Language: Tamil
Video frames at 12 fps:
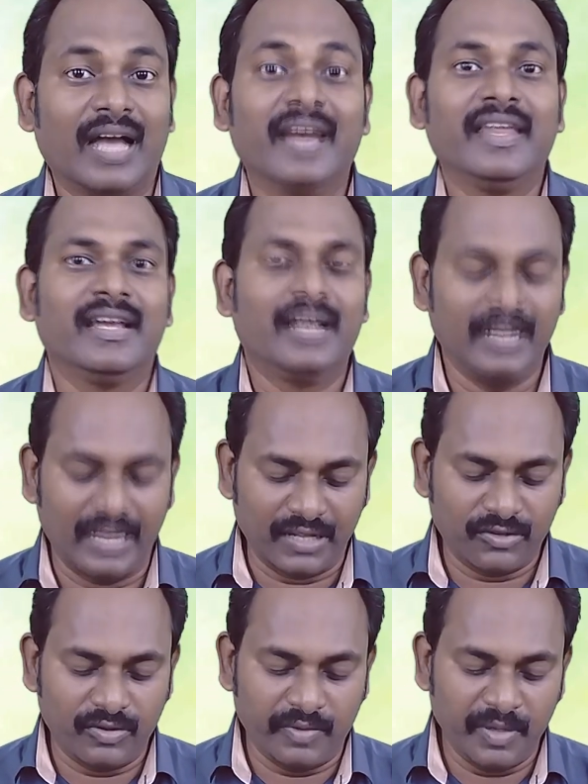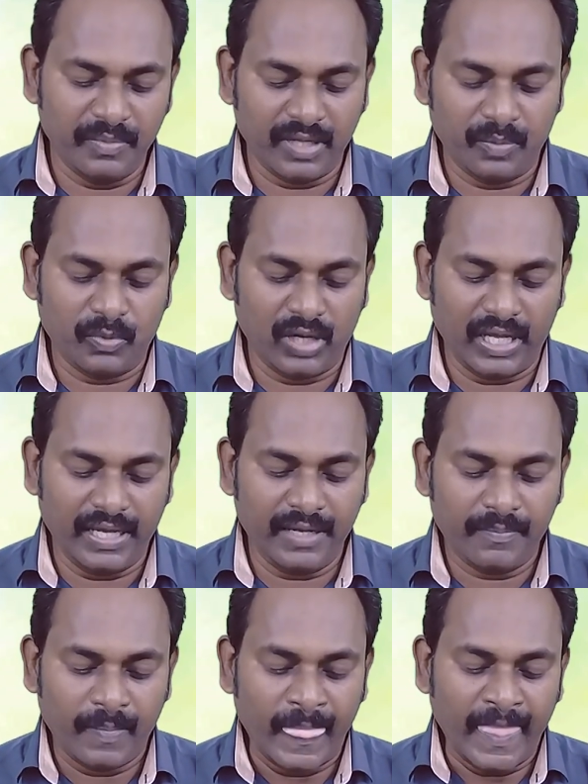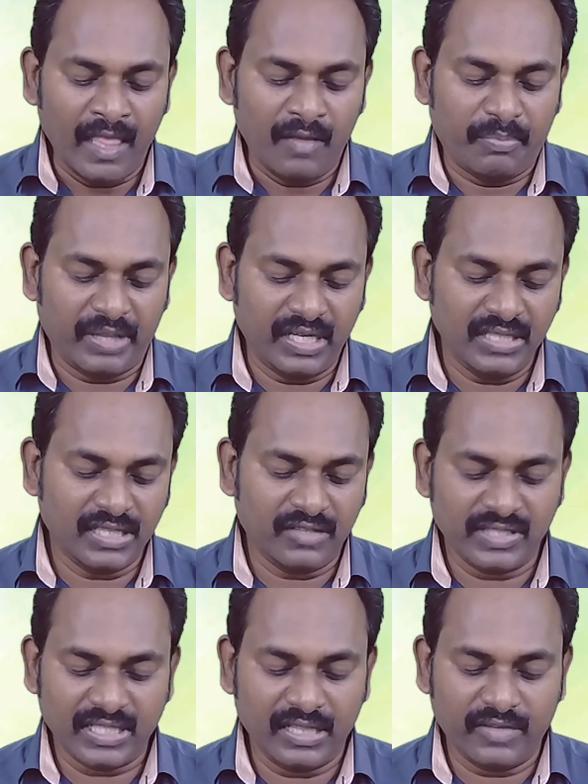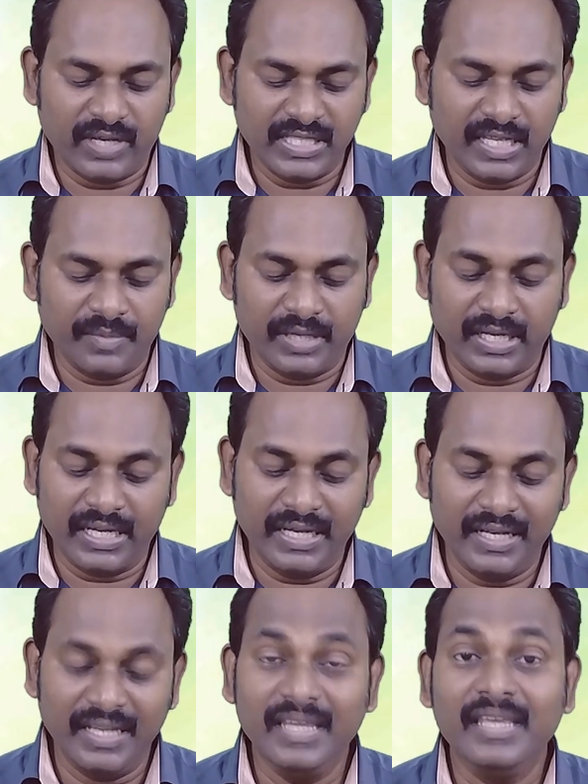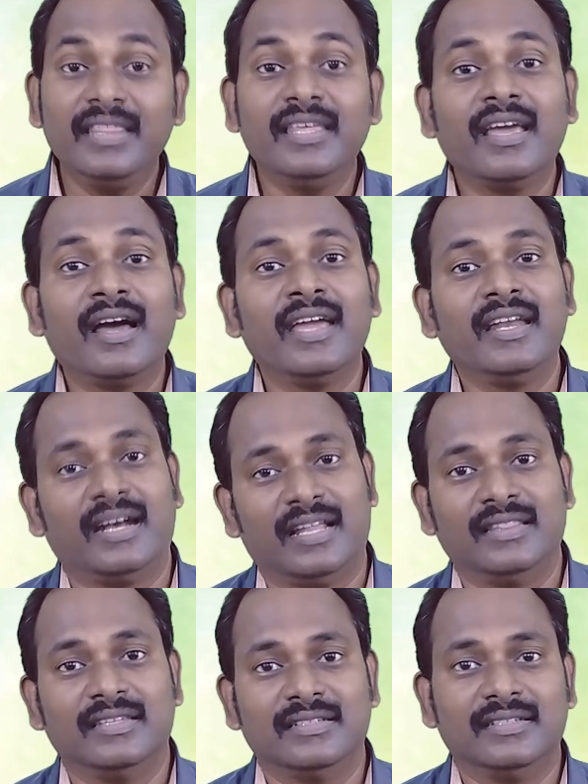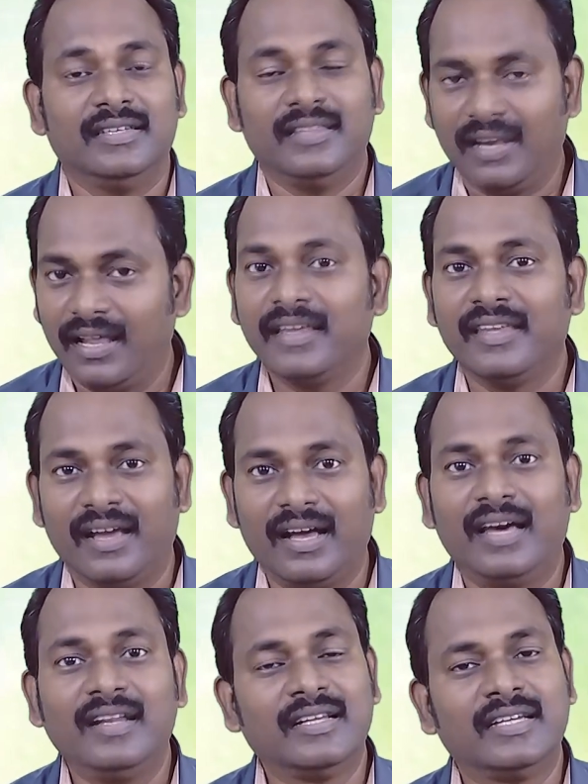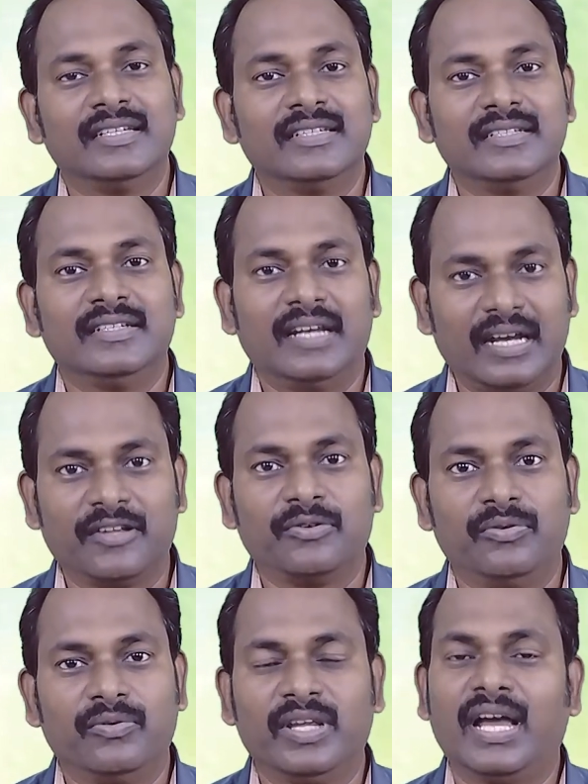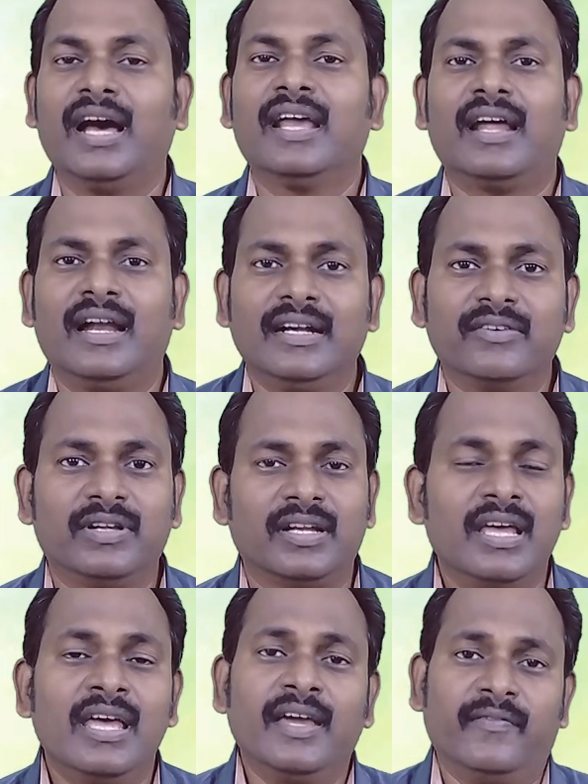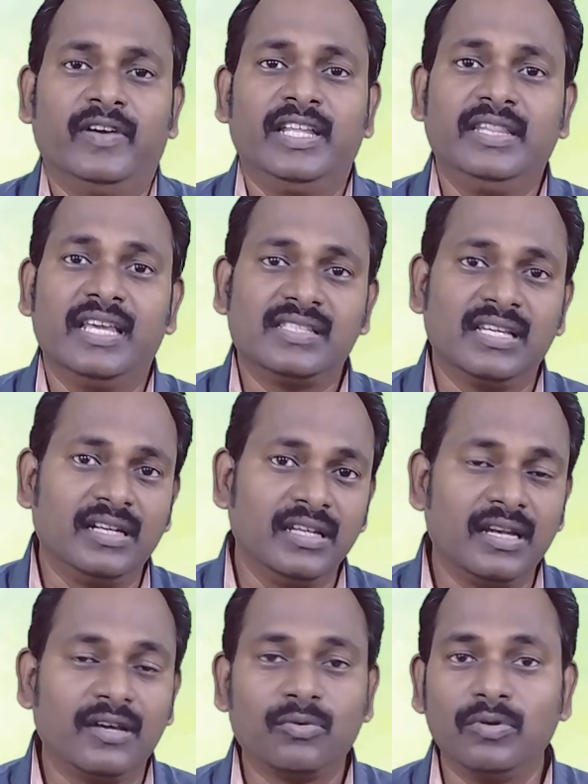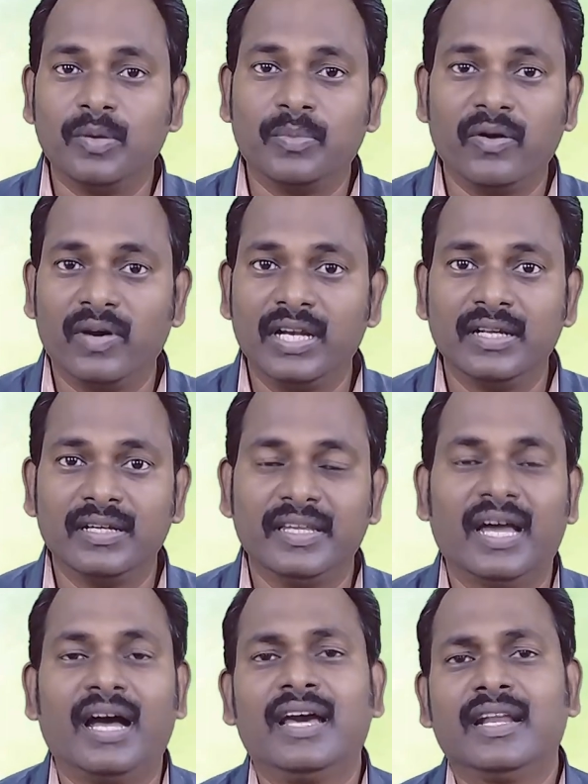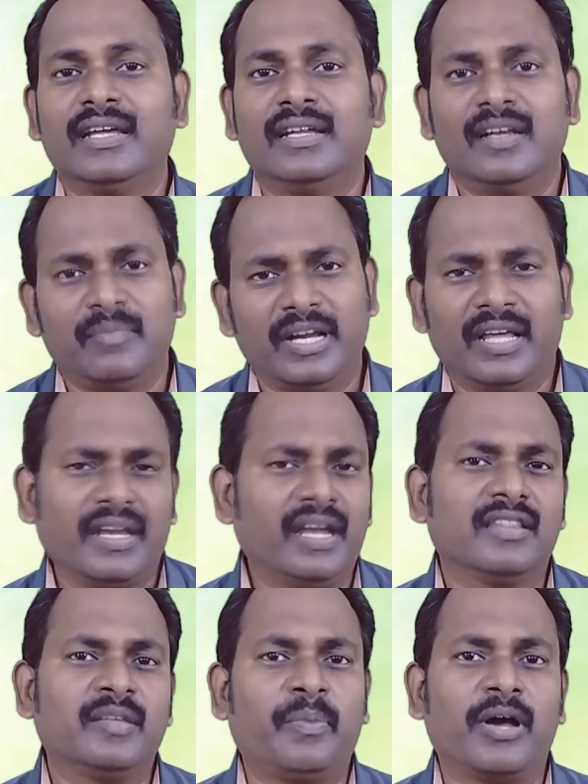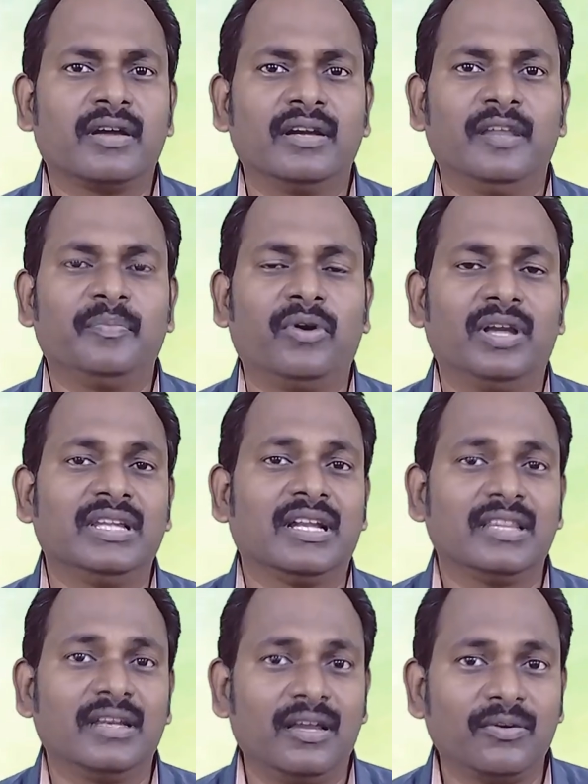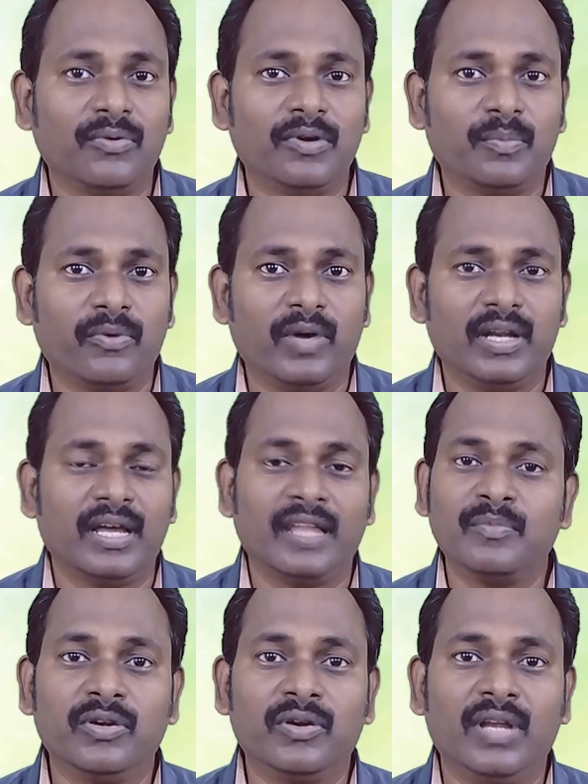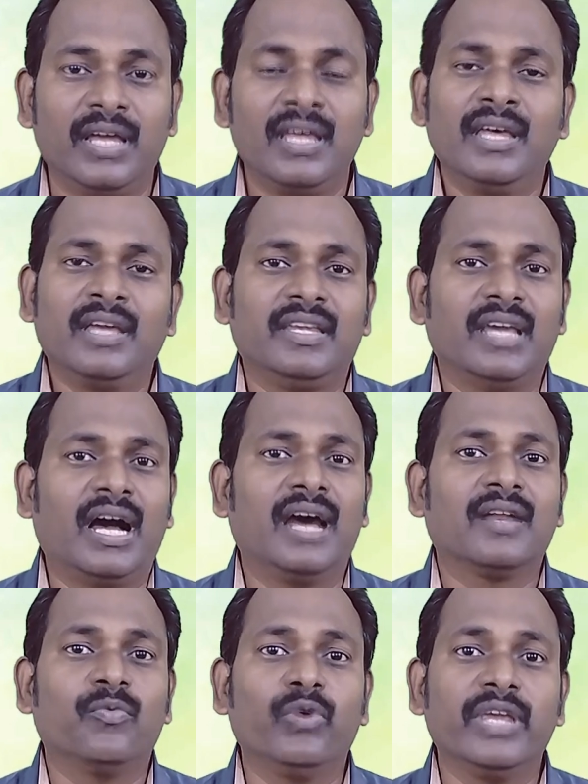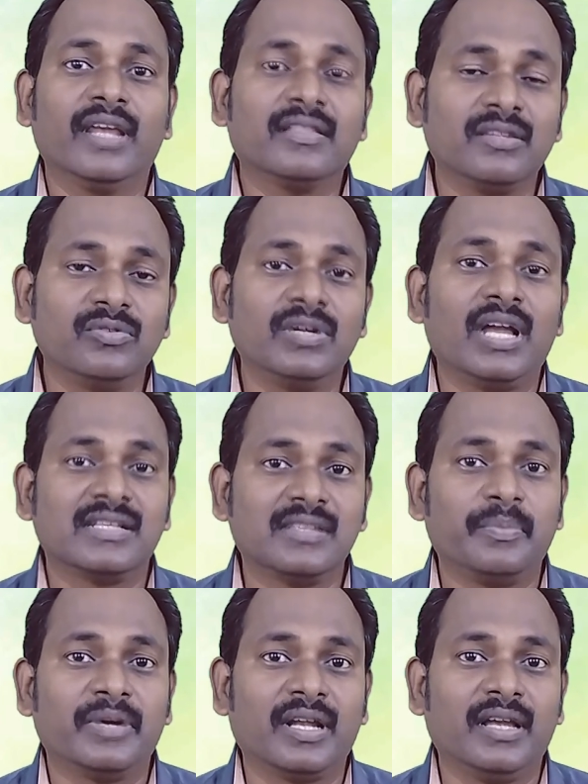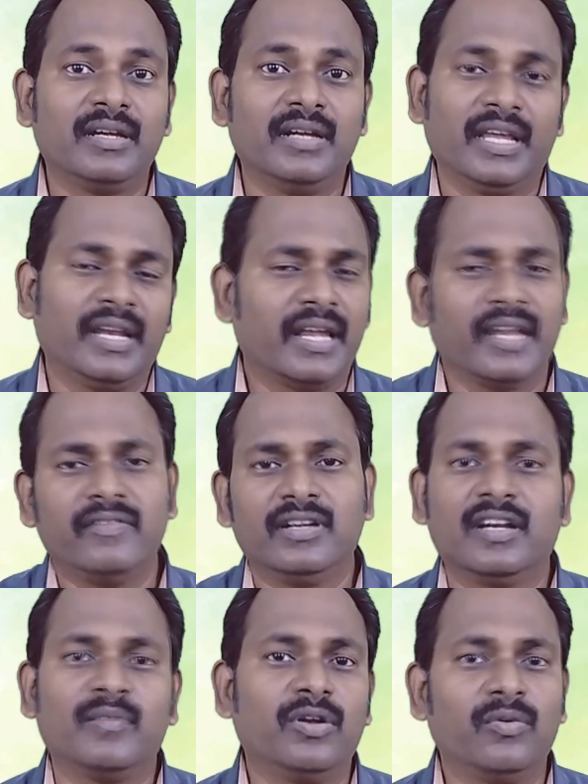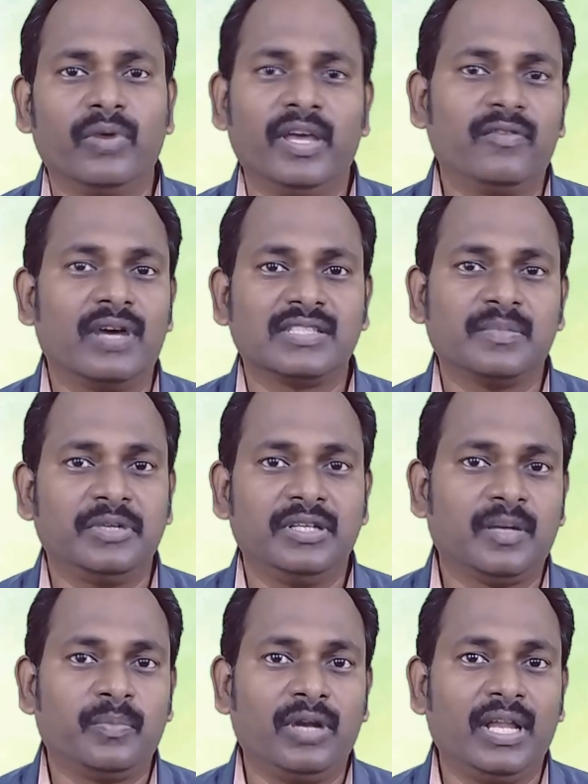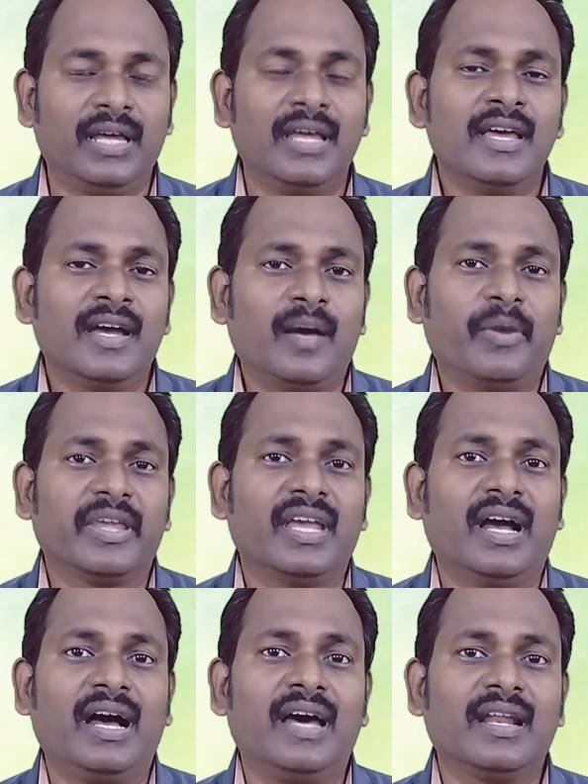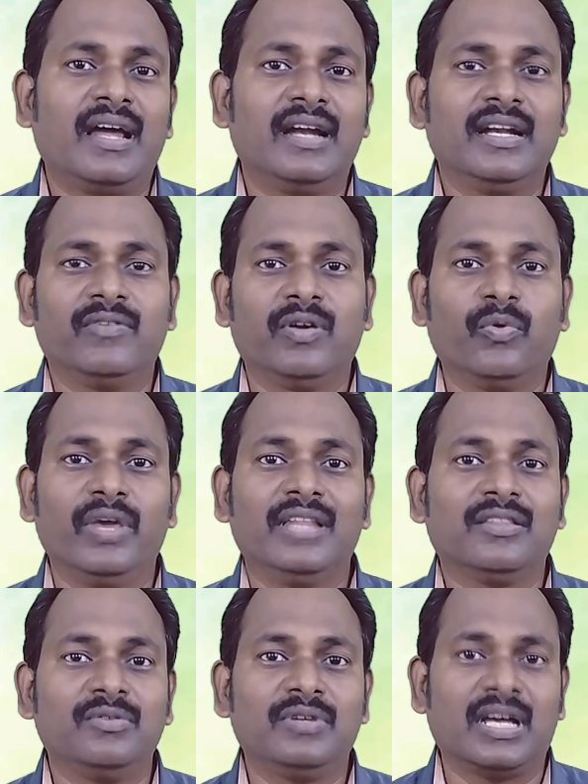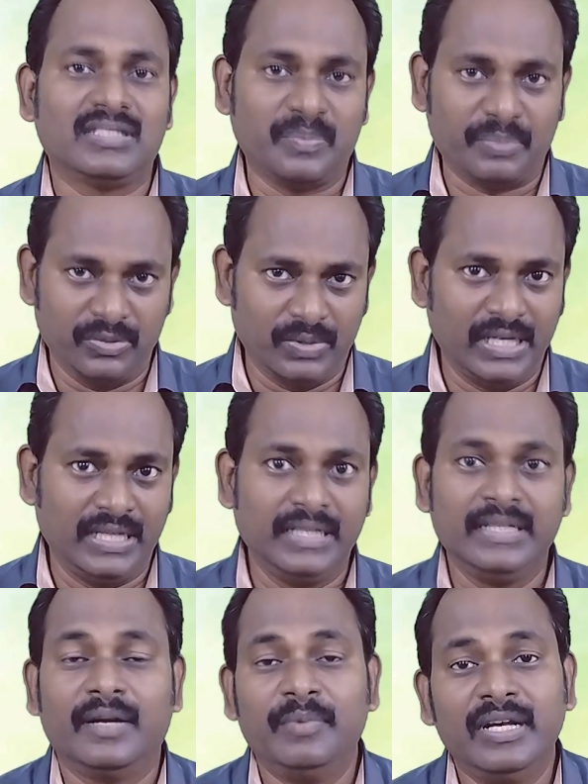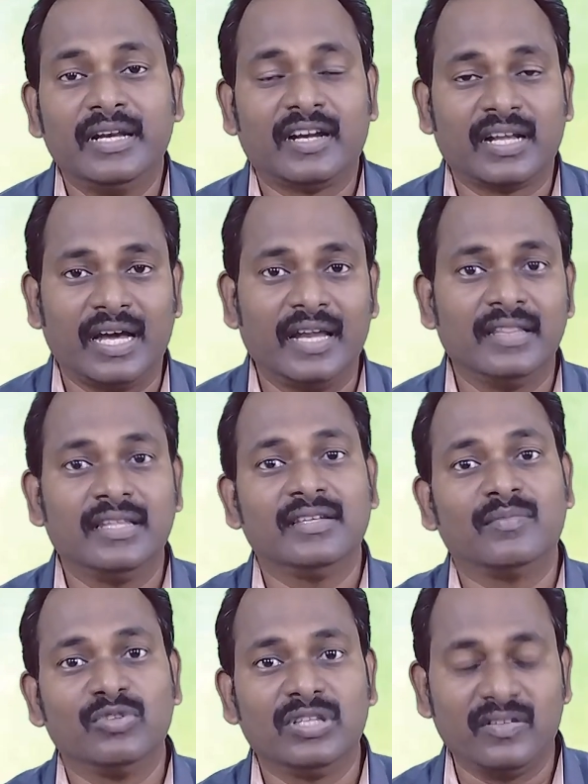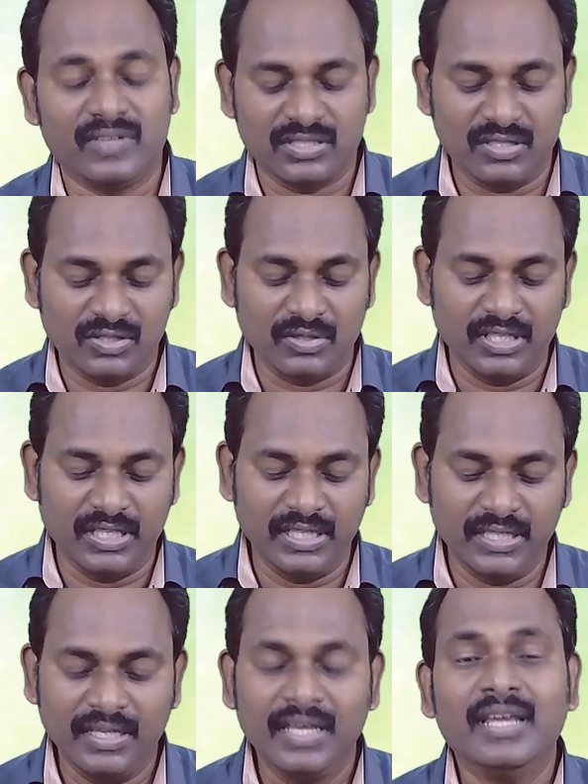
காரியங்கள் நடக்கும் அப்படின்பதை போல் பதினஞ்சாவது வசனத்தை வாசிக்க பாருங்க நீதியாய் நடந்து இதெல்லாம் யாருக்கு நடக்கும் யாரை ஆண்டவர் வெளி தேசங்களுக்கெல்லாம் கூட்டு போவார் யாரை நம்ம நிறைய இடத்த பார்க்க நினைப்போம் அந்த இடத்துக்குலாம் கூட்டு போவார் மட்டும் இல்லை யாரை உயர்த்தணும்னு ஆசைப்படுறாரு இன்னைக்கு நிறைய பேருக்கு நம்மளை உயர்வு ஆசைப்பட்டுட்டு இருப்போம்ல அப்போ யாரை ஆண்டவர் உயர்த்தணும்னு ஆசைப்படுவார் அப்படின்ற காரியத்தை அதுக்கு முந்தின வசனம் சொல்லுது